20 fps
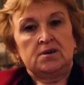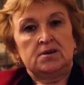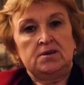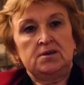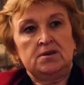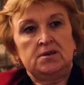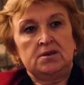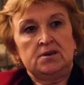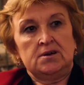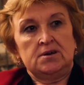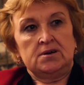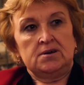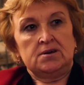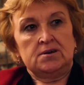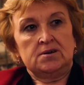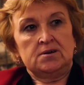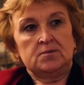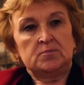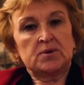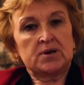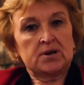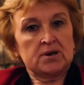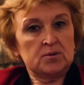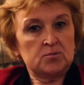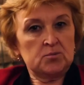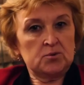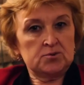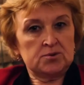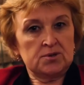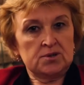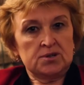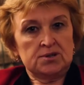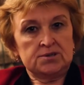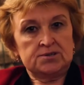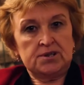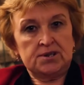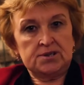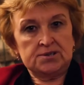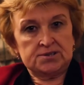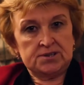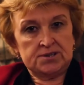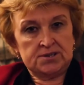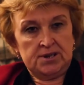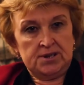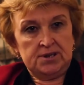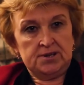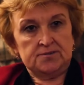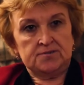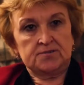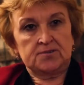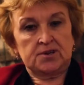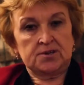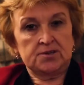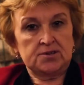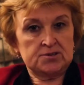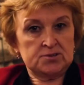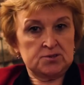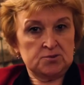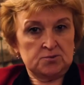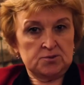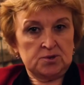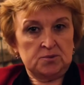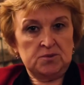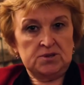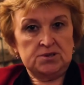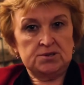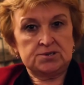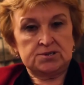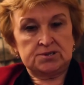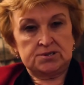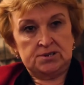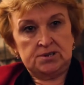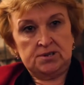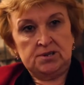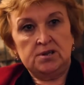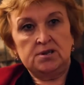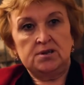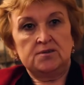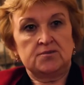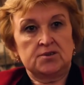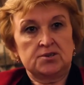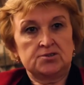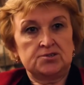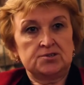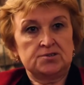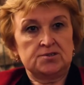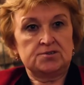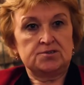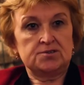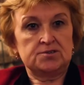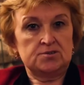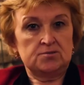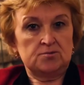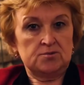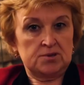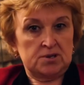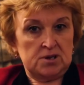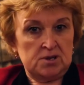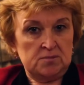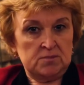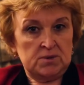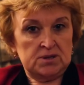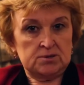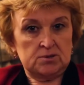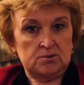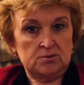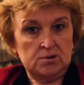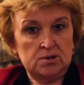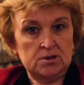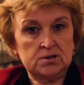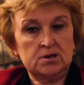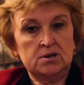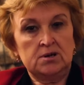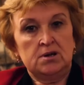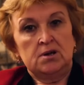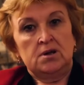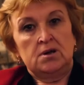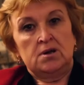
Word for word: Я проработала 30 лет в традиционной медицине, врач анестезиолог кринематолог.